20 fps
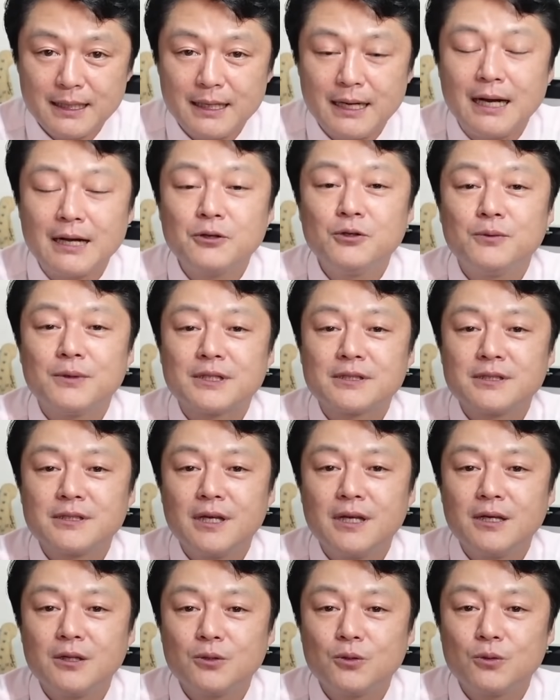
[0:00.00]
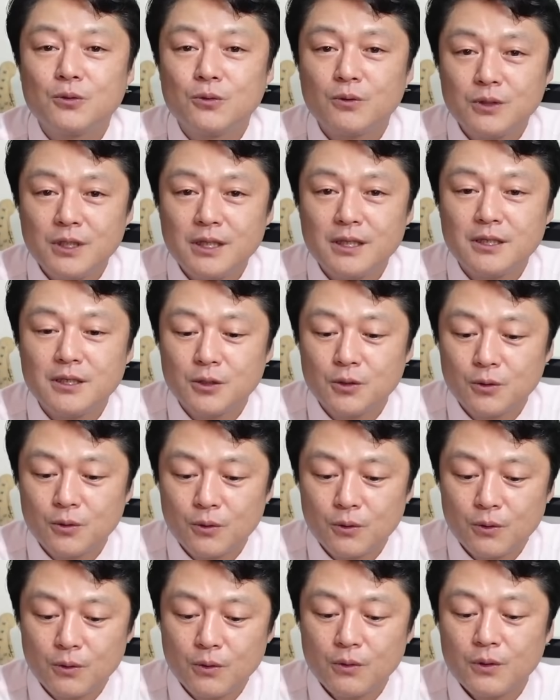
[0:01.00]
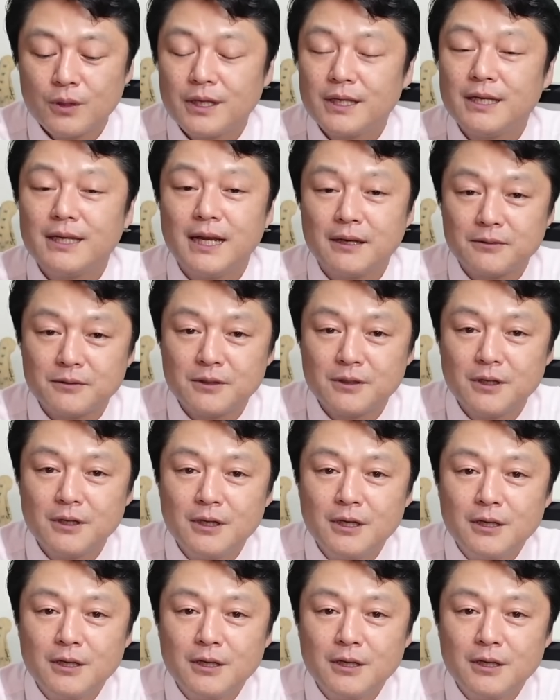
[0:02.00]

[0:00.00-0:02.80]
あるいは政党に票を入れる、